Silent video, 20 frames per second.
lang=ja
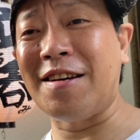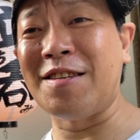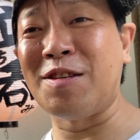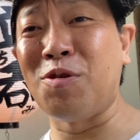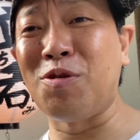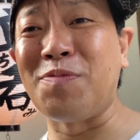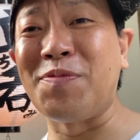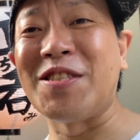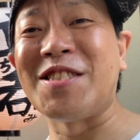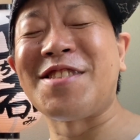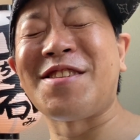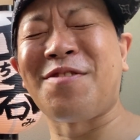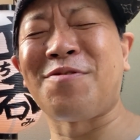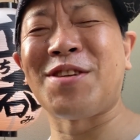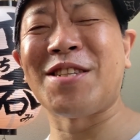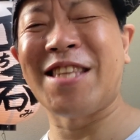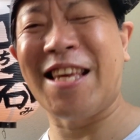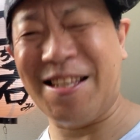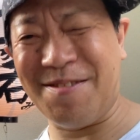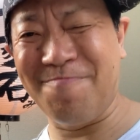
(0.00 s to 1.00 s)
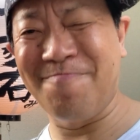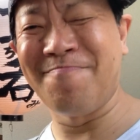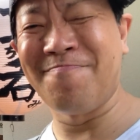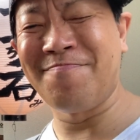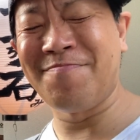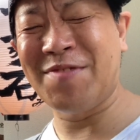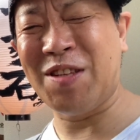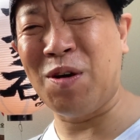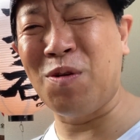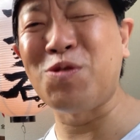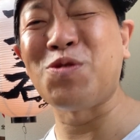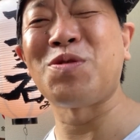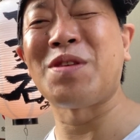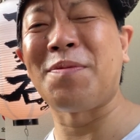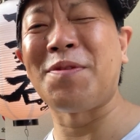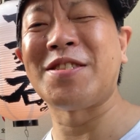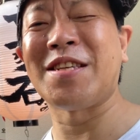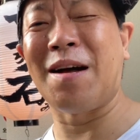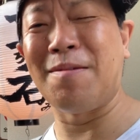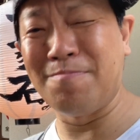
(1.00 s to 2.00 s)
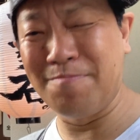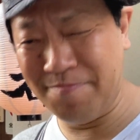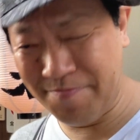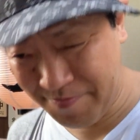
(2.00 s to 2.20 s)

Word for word: ん寄り道してくださいごちそうさまでした